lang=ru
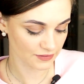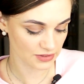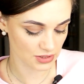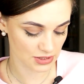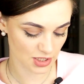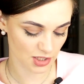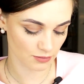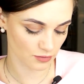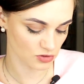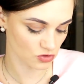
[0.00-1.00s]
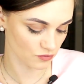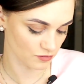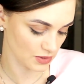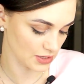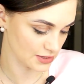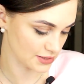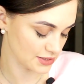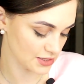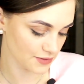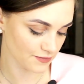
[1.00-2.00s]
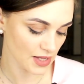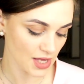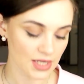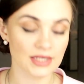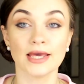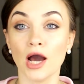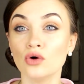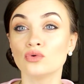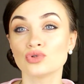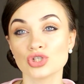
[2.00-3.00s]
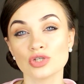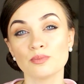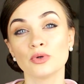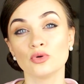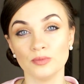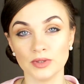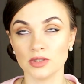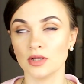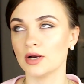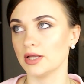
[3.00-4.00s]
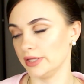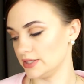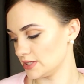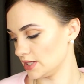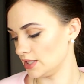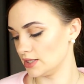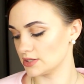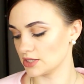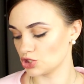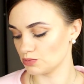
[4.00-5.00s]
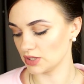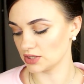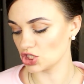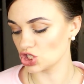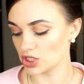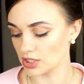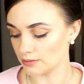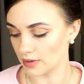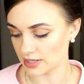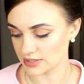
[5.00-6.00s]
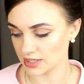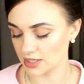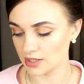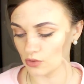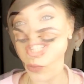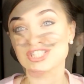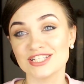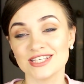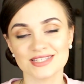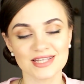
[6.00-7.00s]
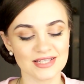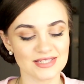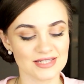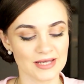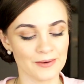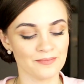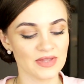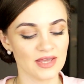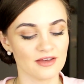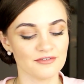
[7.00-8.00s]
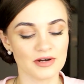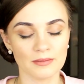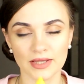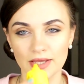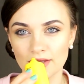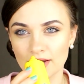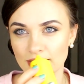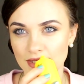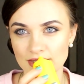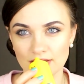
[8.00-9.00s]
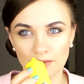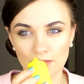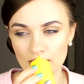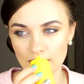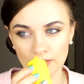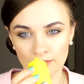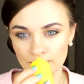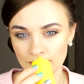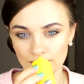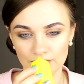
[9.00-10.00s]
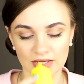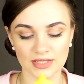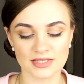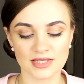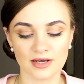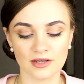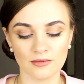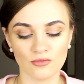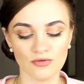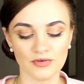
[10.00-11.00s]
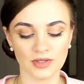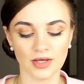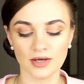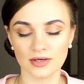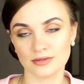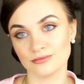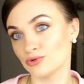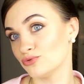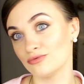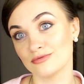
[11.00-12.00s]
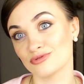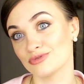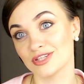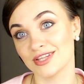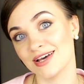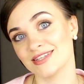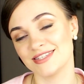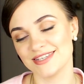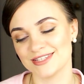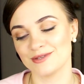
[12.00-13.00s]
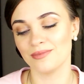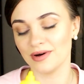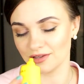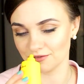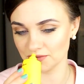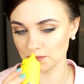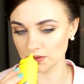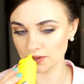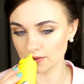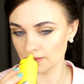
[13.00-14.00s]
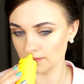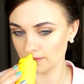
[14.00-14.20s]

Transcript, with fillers: Давайте достанем ее вместе. Я очень полюбила корейские, скажем так, ночные маски. Ну, стилизация и оформление корейских марок, корейских кремов, она, ну, в общем-то, на 10 баллов выполнена.